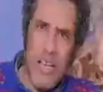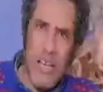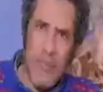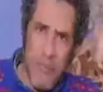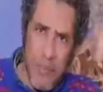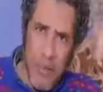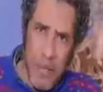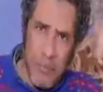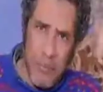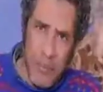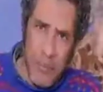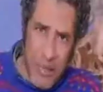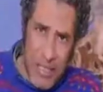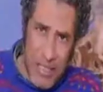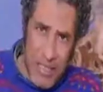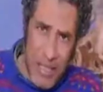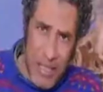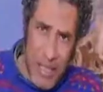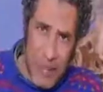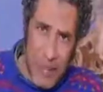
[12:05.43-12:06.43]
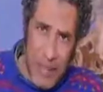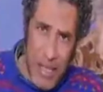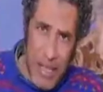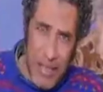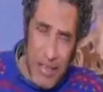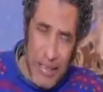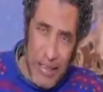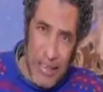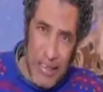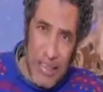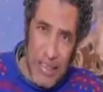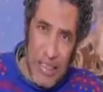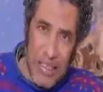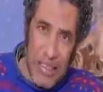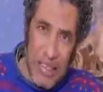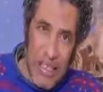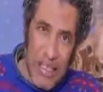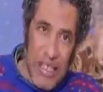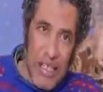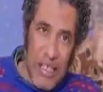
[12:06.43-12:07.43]
افهم طبيعه الخامات
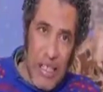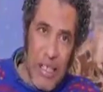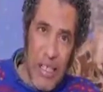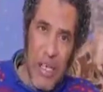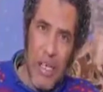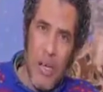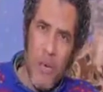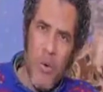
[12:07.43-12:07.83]
آه